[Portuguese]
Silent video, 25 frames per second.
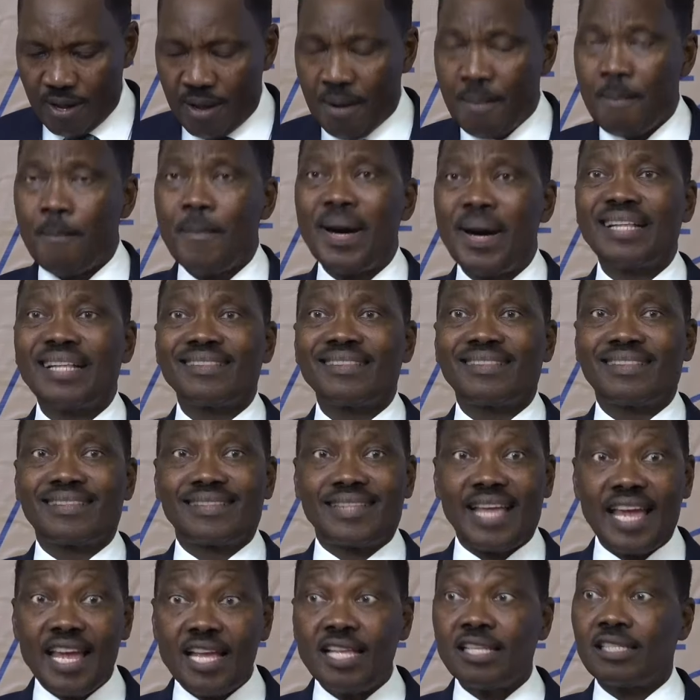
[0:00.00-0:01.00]

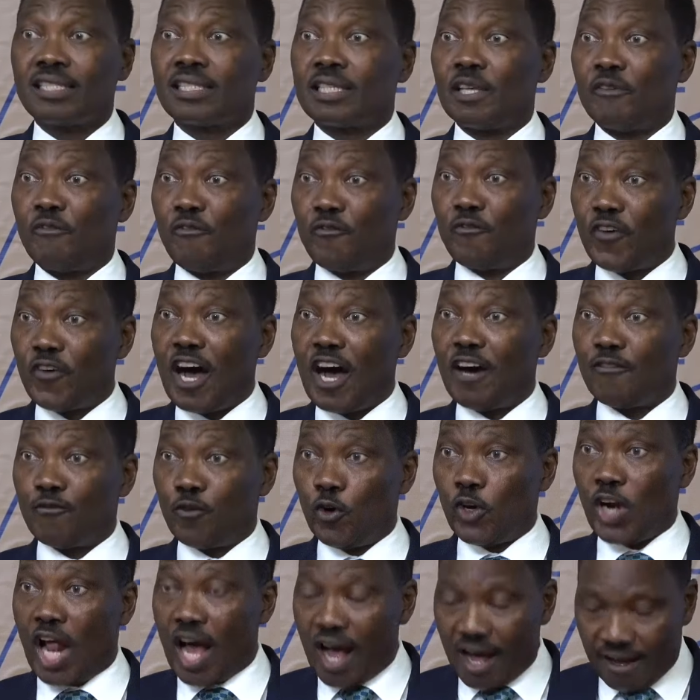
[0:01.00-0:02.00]
mantém-se
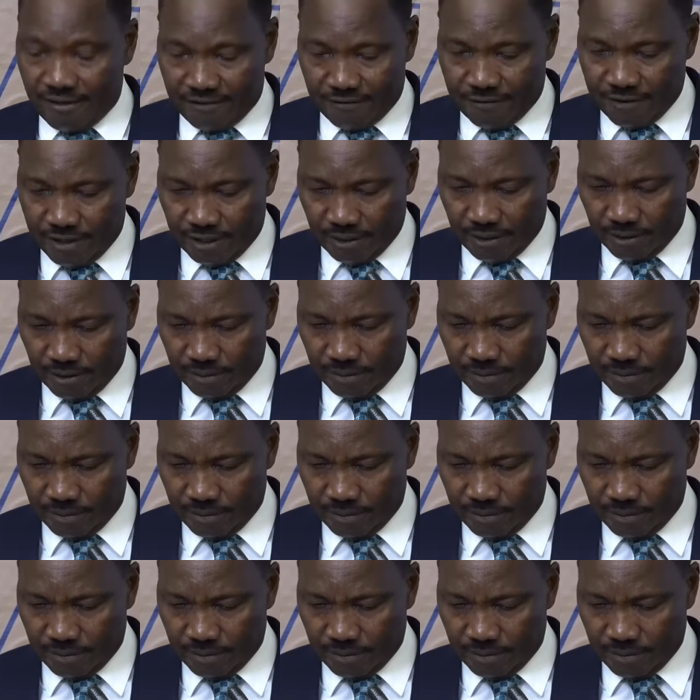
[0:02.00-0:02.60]
favorável.